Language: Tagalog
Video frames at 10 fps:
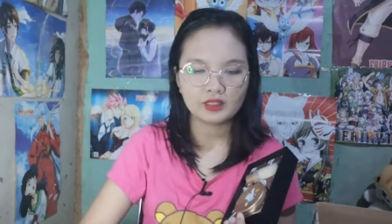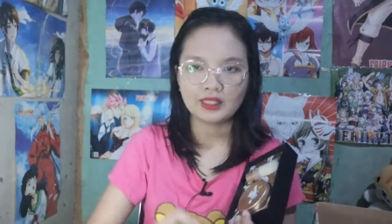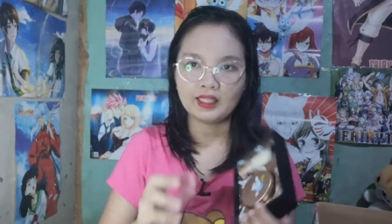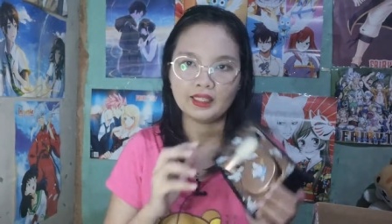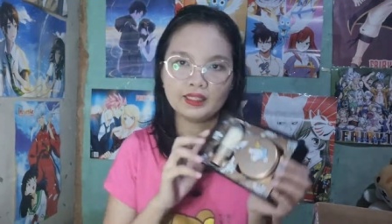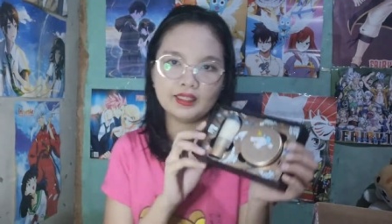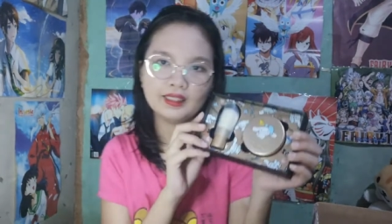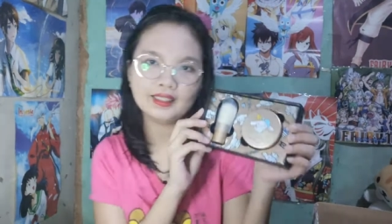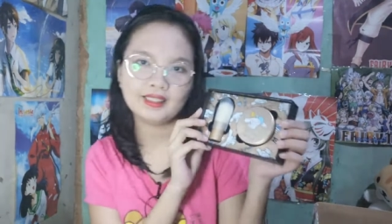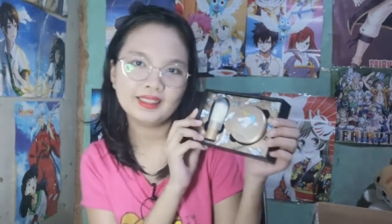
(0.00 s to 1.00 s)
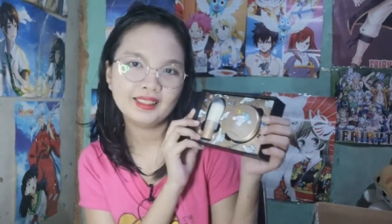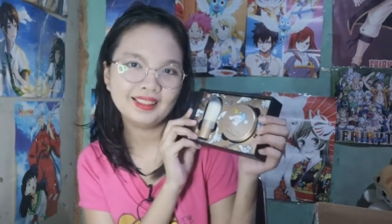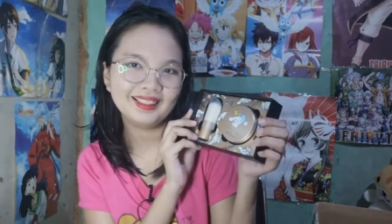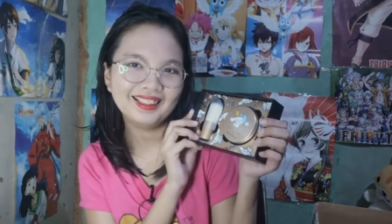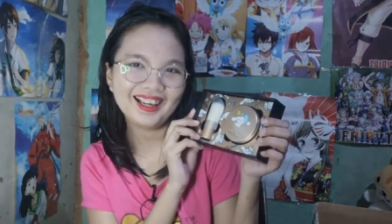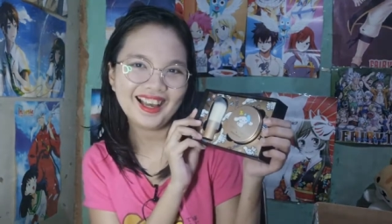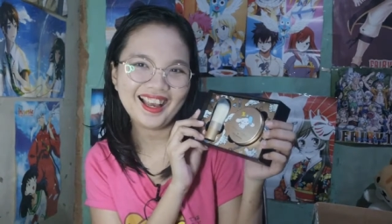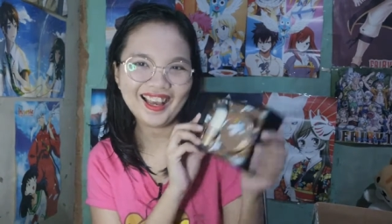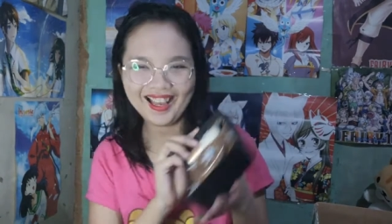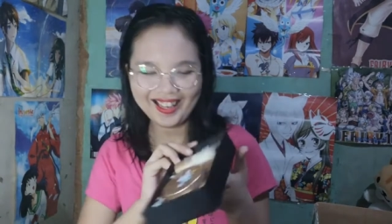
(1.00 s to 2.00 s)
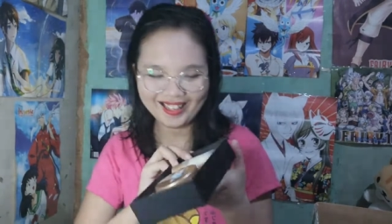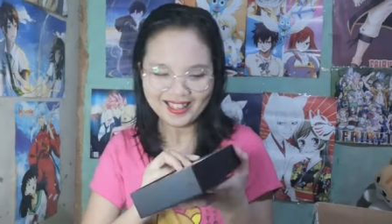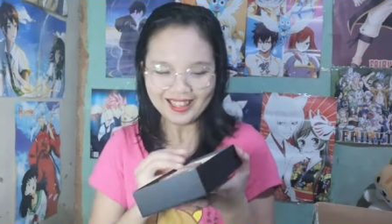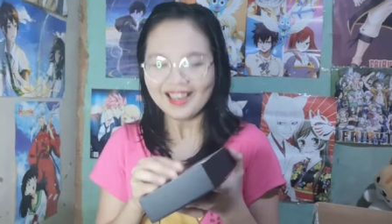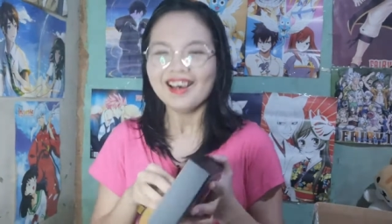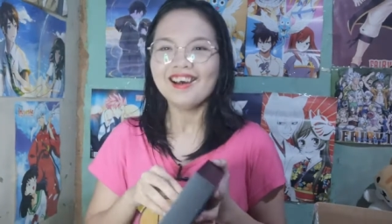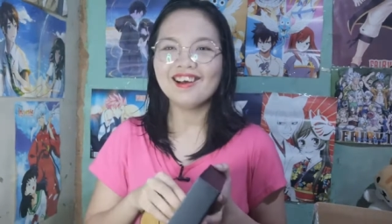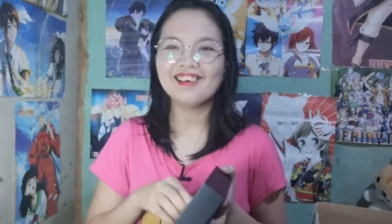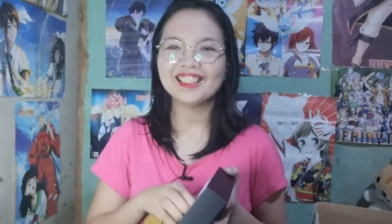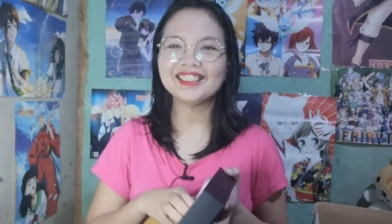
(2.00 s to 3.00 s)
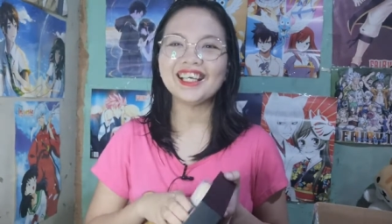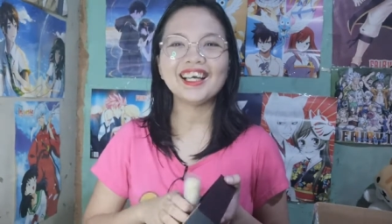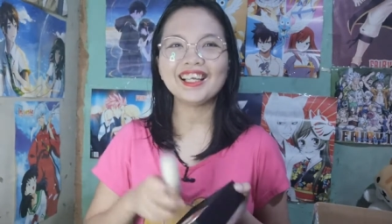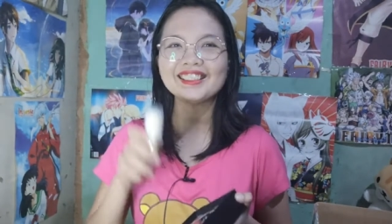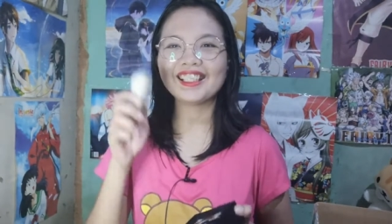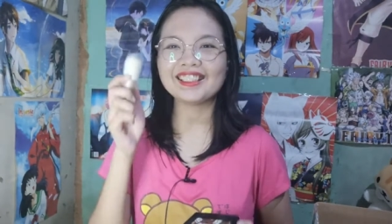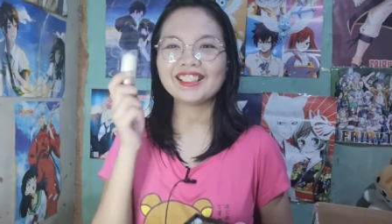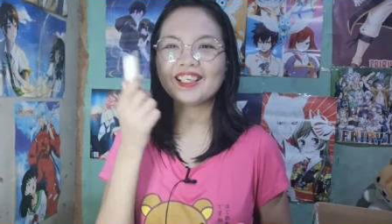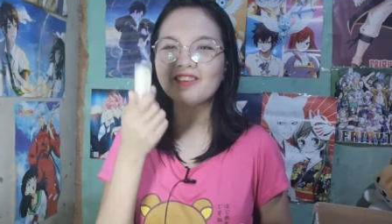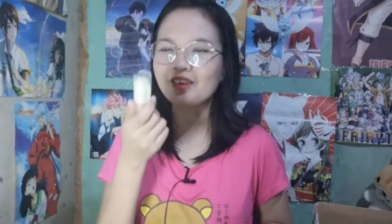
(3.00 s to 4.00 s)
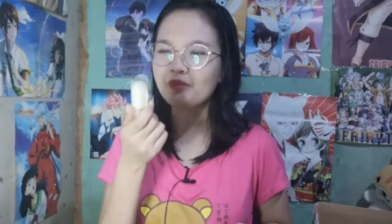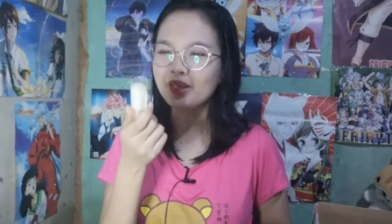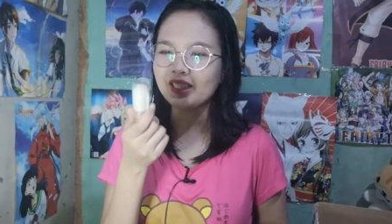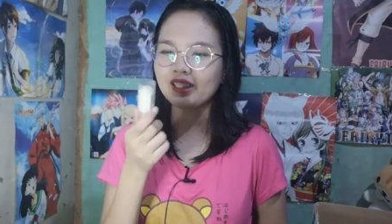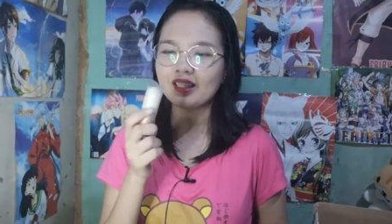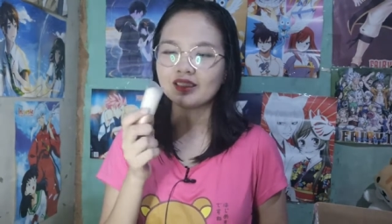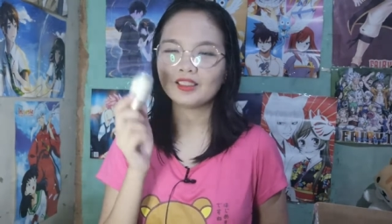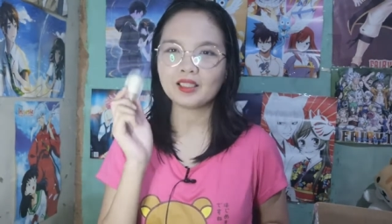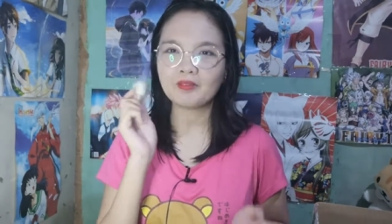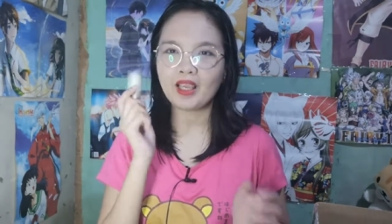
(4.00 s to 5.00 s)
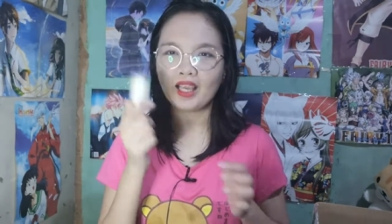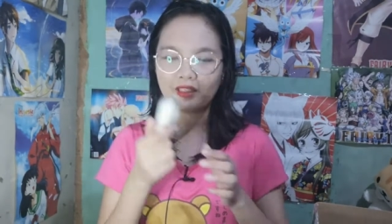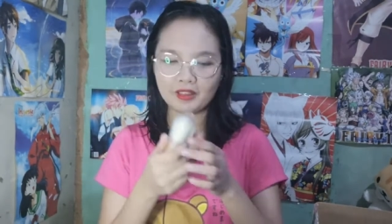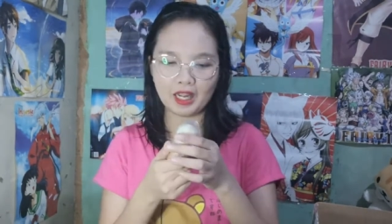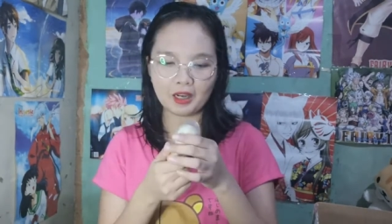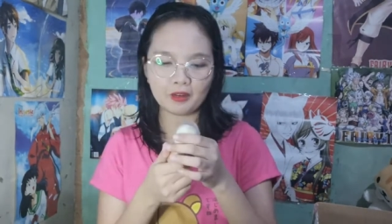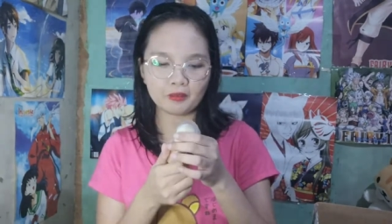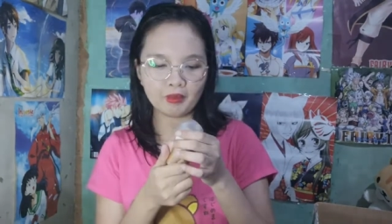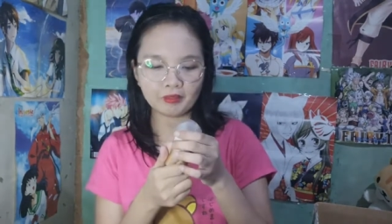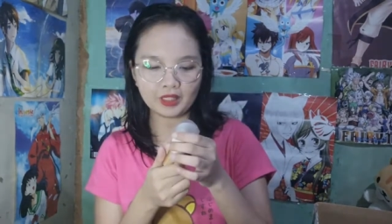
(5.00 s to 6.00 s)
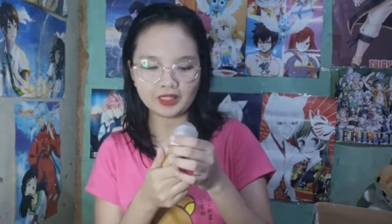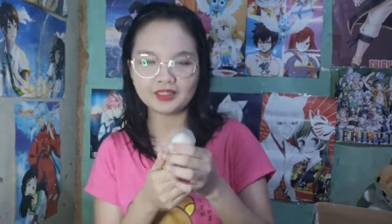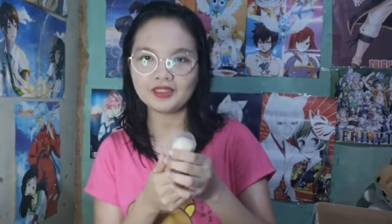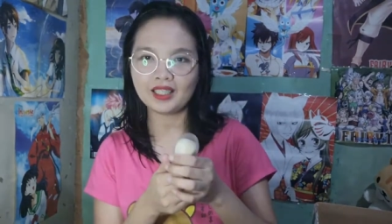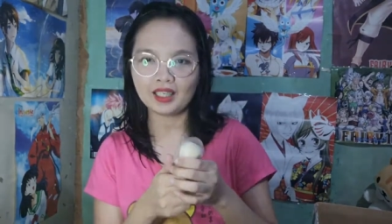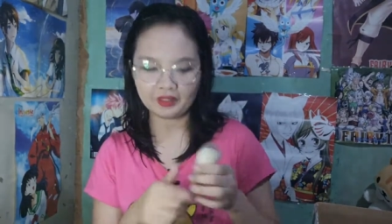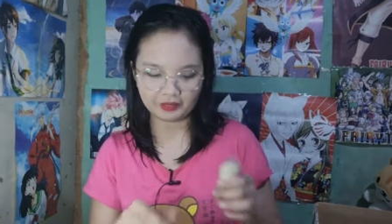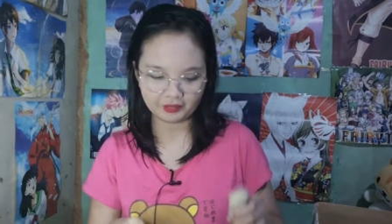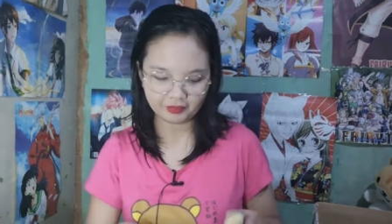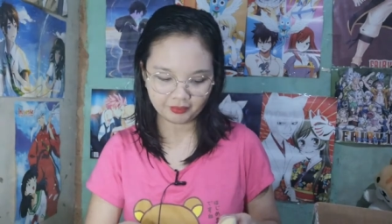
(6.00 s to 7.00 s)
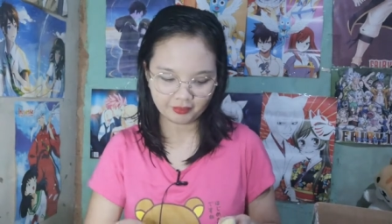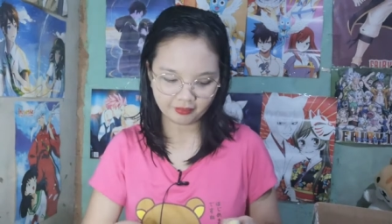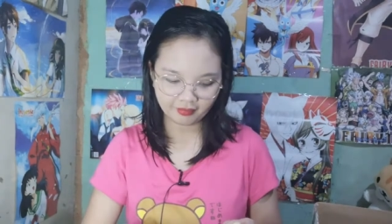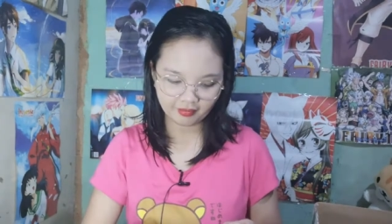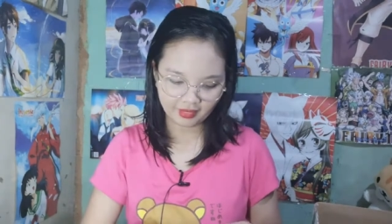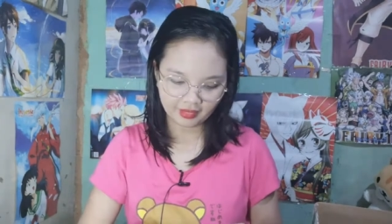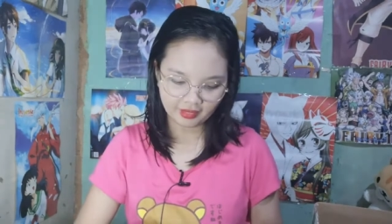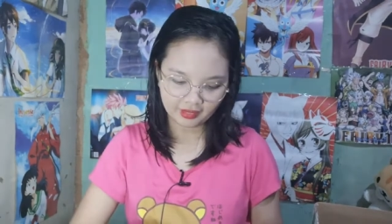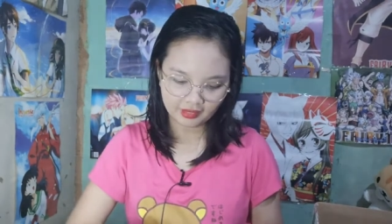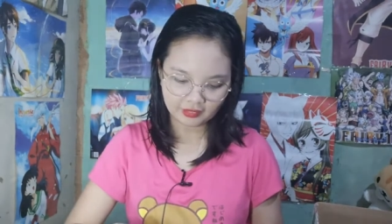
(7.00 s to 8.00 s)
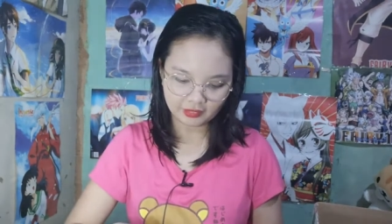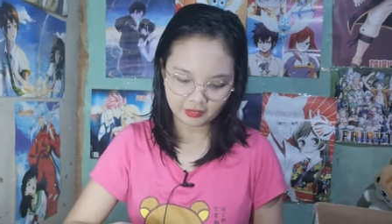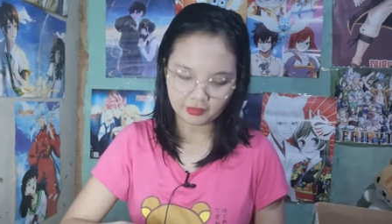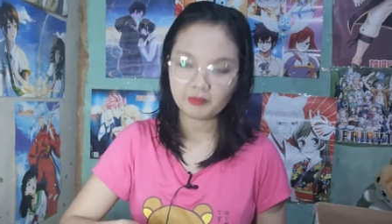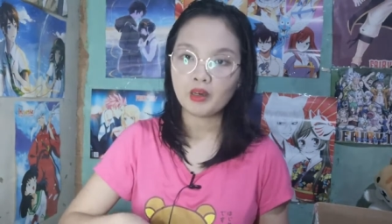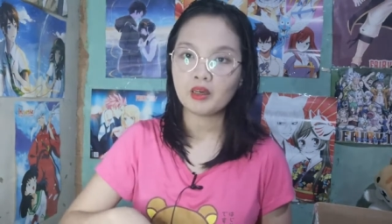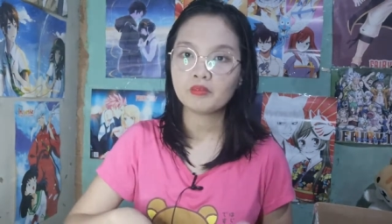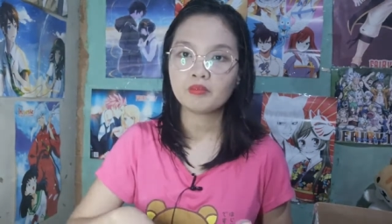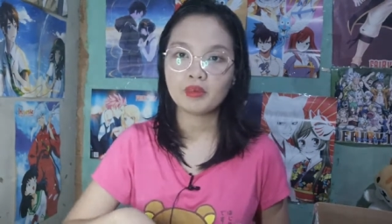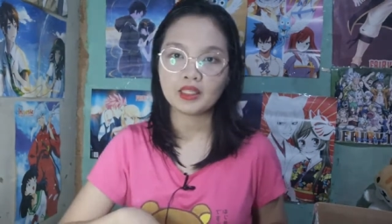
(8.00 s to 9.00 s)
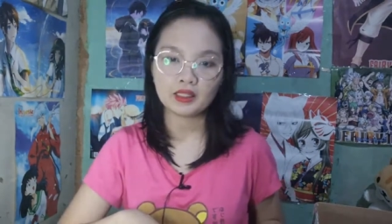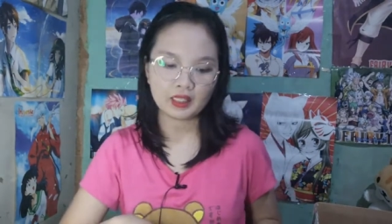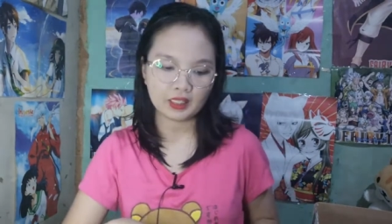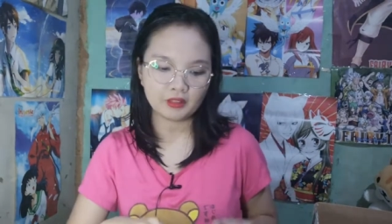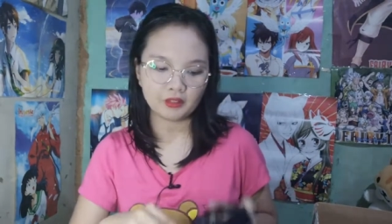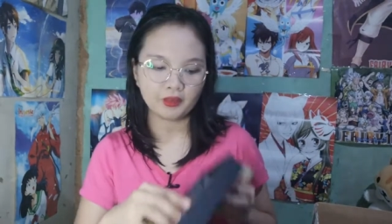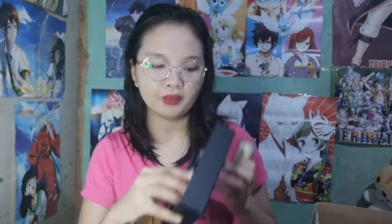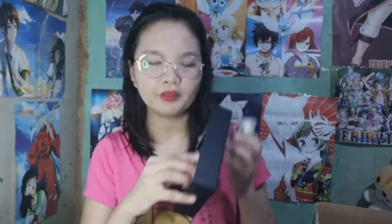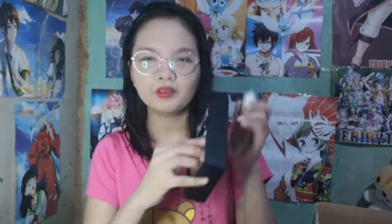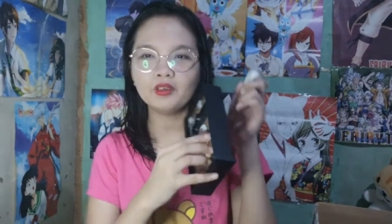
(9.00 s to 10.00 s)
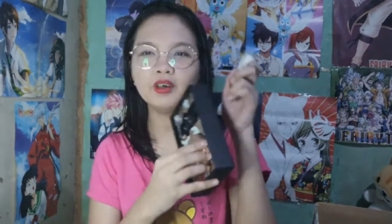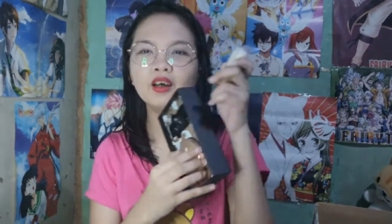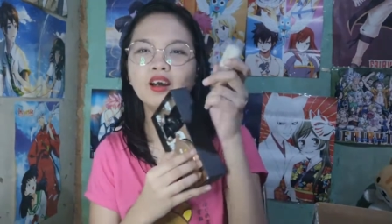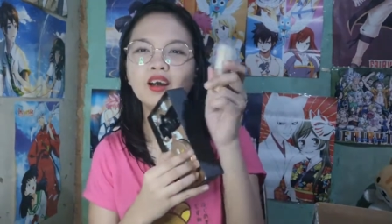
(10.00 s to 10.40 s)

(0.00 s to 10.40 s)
Yan. Wow! Oh, excited ako gamitin kasi nag ano na ako, foundation na ako. So, baka maging ano ko.